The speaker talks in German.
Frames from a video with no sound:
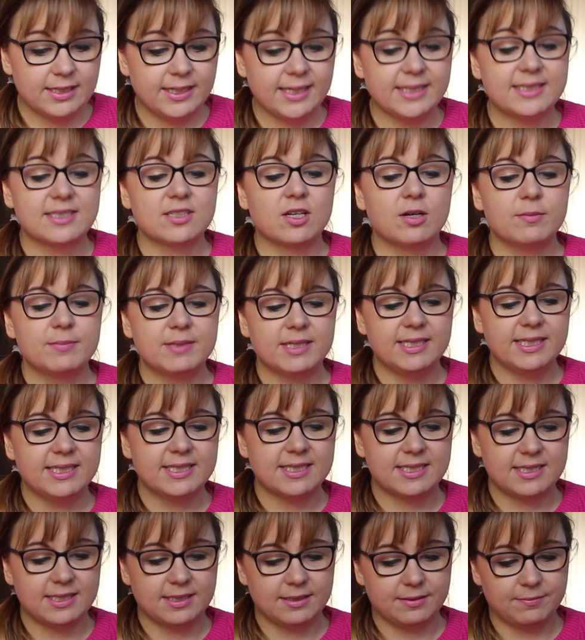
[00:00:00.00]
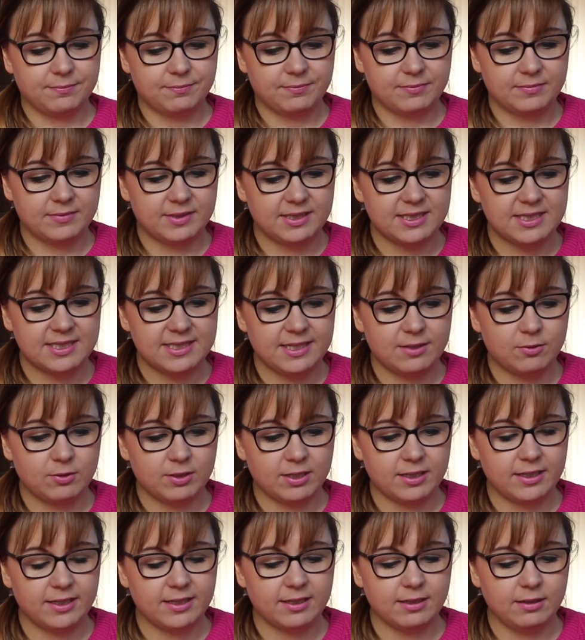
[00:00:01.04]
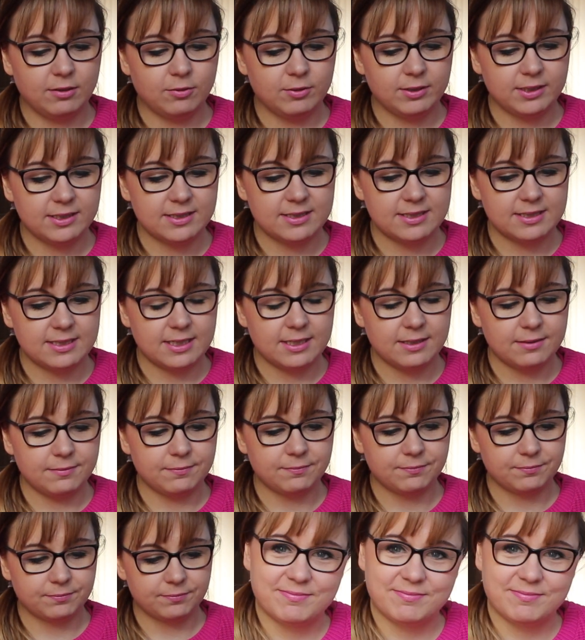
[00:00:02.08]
Jetzt kommt der nächste Disney- oder Nickelodeon-Star.